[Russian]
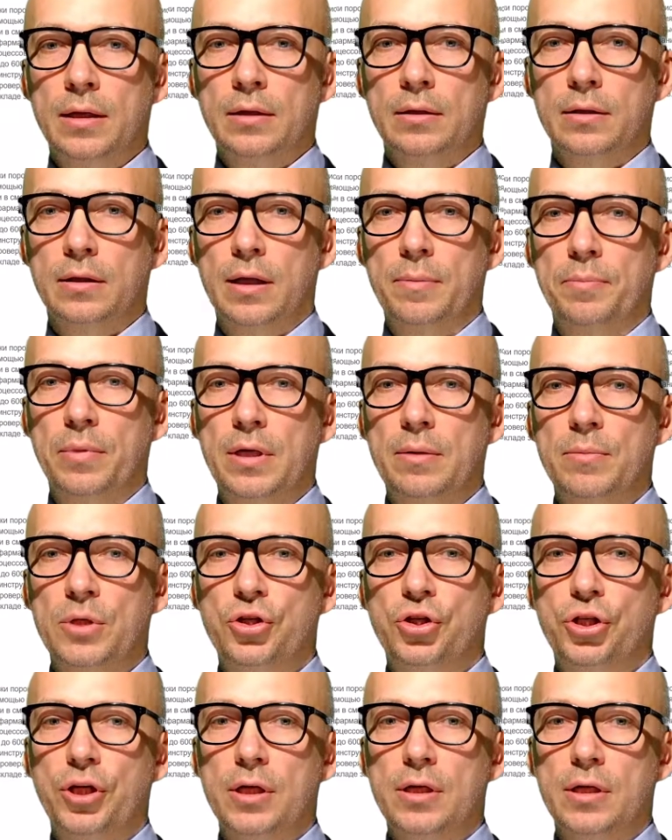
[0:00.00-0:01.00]
для
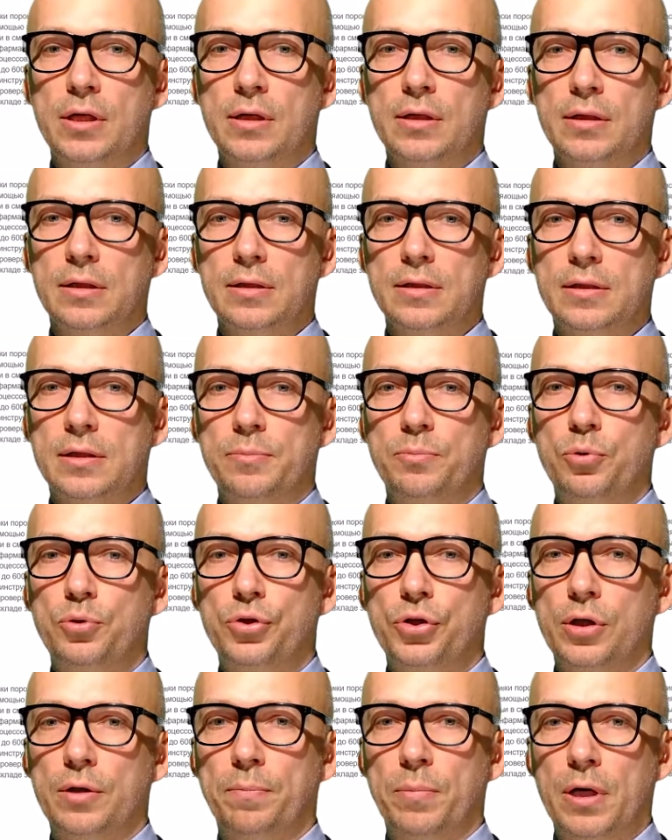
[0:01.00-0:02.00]
перемещения
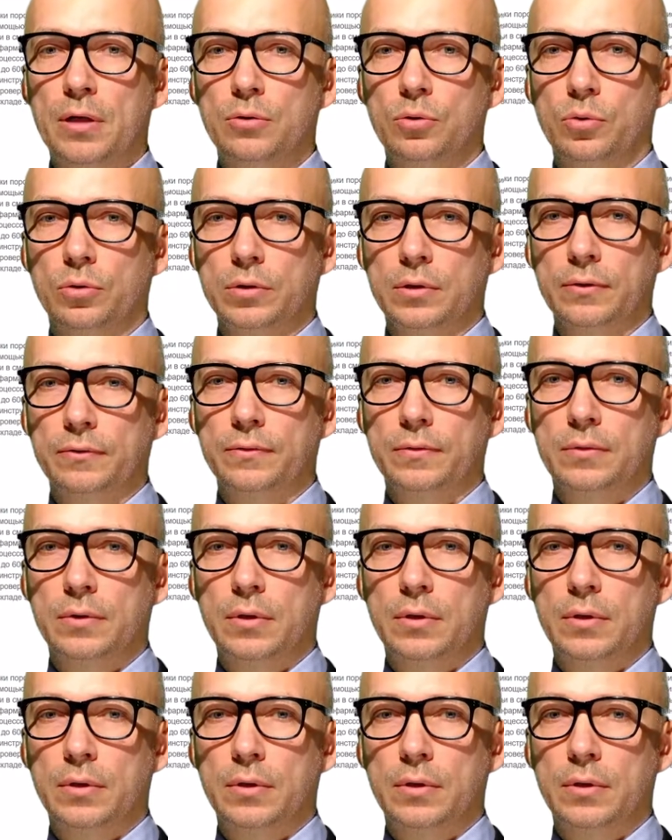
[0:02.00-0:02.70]
сыпучих продуктов.